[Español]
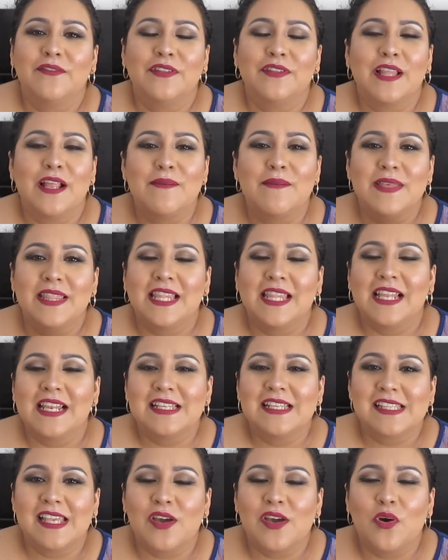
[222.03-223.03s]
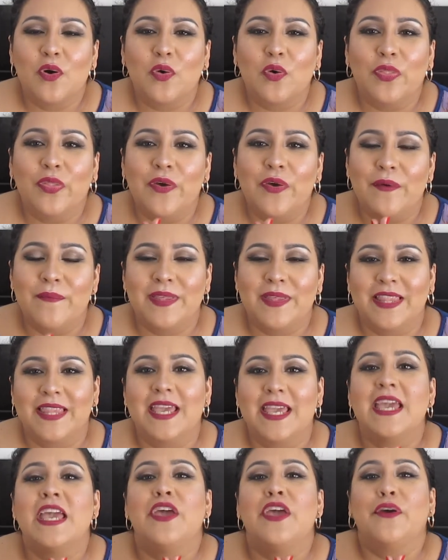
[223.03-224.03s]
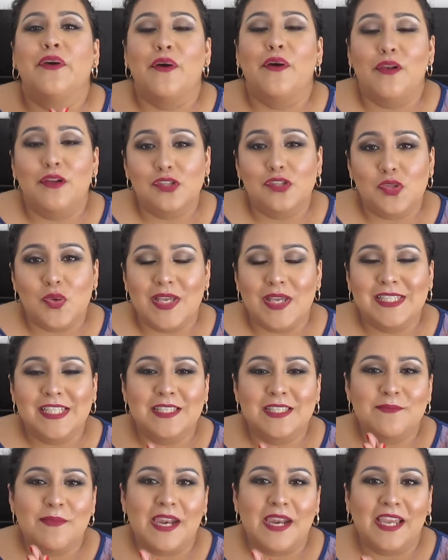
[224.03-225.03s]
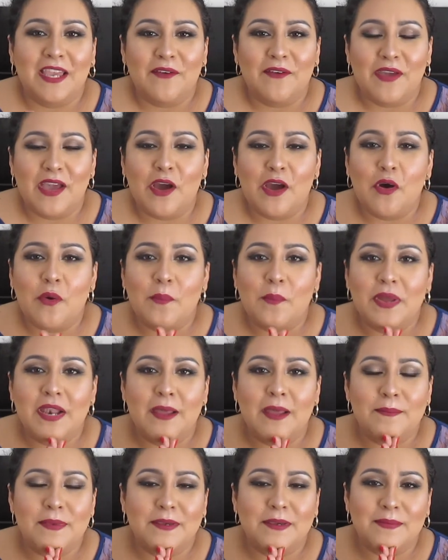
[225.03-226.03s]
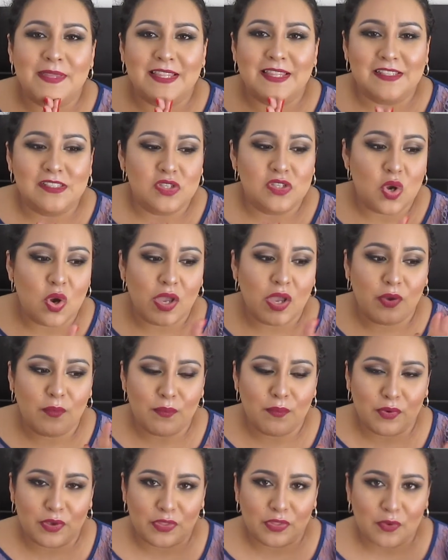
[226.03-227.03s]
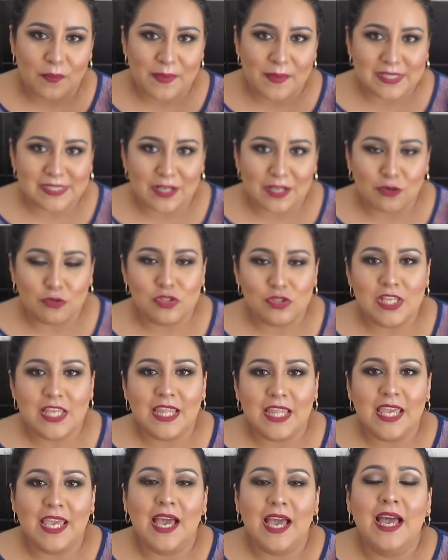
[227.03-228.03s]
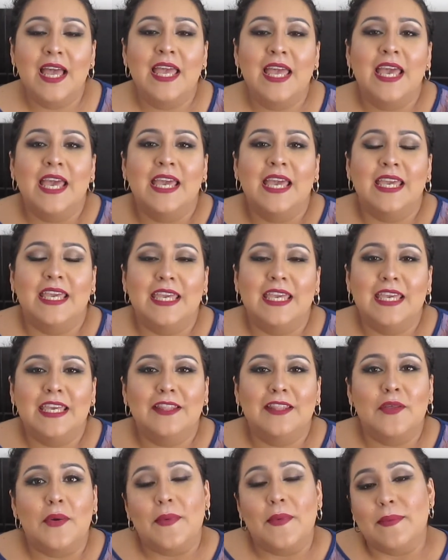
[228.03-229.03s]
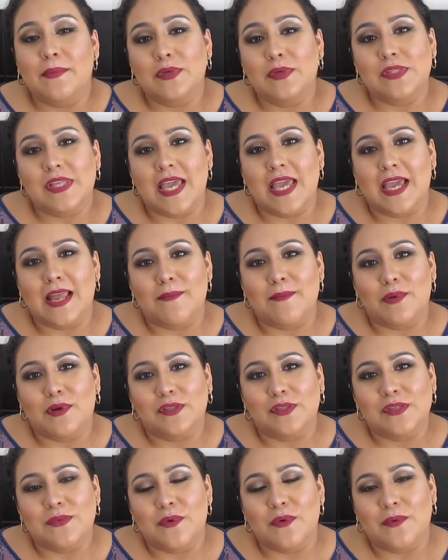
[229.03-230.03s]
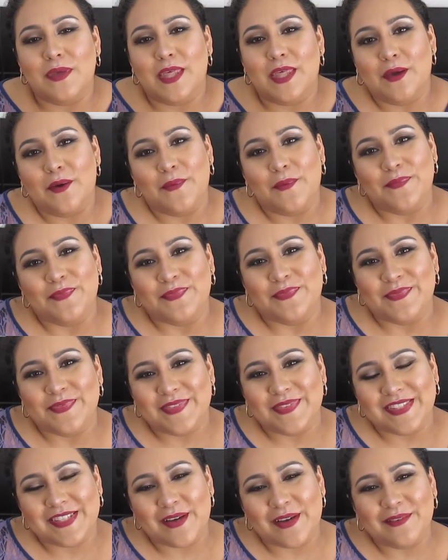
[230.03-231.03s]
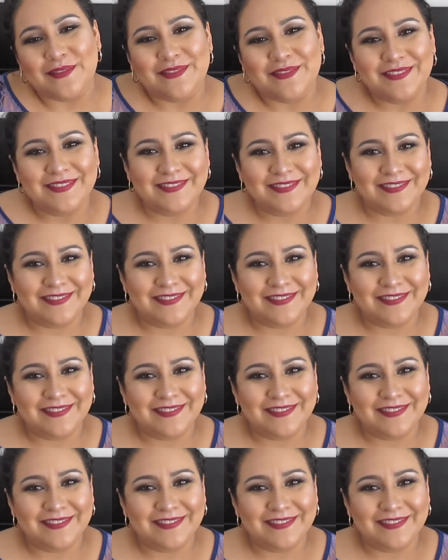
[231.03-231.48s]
finalmente les dejo nuevamente con los swatches para que vean cómo es la pigmentación y un poquito más de luz de día y nos vemos en el próximo video. Chao.